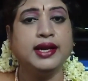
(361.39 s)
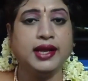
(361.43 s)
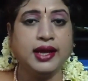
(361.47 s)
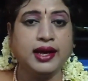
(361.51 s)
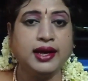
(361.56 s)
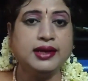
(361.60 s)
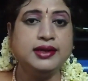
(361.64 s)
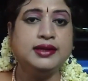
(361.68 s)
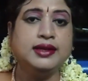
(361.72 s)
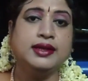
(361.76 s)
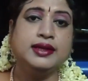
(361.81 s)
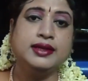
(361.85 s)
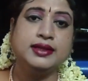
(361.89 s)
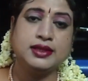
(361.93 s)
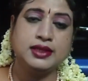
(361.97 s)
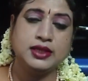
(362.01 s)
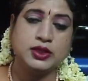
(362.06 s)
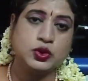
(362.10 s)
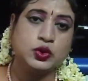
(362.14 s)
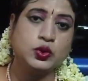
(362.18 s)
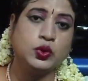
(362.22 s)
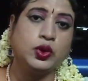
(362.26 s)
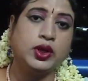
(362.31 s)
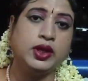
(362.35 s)
நாள் இந்த
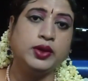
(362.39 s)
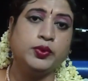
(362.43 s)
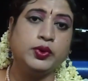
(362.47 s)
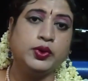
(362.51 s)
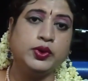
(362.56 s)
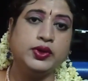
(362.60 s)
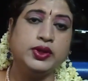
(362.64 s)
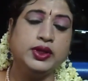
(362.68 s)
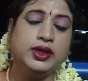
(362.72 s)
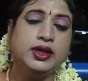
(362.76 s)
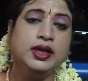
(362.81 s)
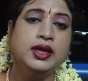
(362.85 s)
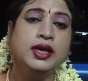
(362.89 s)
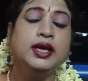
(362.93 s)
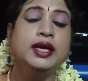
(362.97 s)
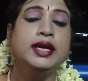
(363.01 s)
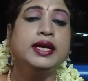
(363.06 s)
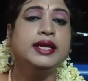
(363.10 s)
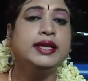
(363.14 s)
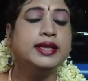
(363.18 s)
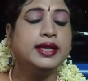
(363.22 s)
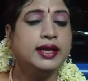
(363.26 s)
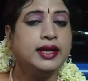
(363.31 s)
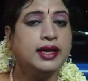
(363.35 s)
ஜூலை ஒன்று
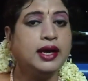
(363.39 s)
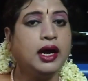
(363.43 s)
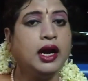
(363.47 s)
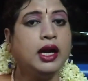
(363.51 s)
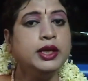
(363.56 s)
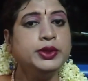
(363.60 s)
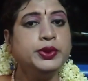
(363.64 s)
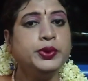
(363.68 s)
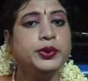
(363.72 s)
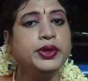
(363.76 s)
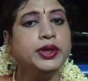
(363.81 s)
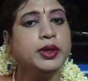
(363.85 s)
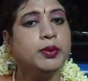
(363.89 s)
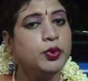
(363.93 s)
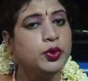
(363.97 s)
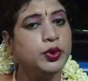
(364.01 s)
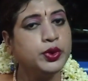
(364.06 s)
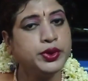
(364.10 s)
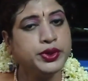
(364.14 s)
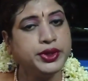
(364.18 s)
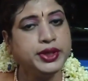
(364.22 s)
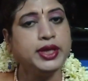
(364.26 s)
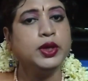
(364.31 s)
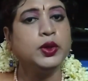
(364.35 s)
இந்த நாளினுடைய
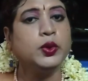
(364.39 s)
முக்கிய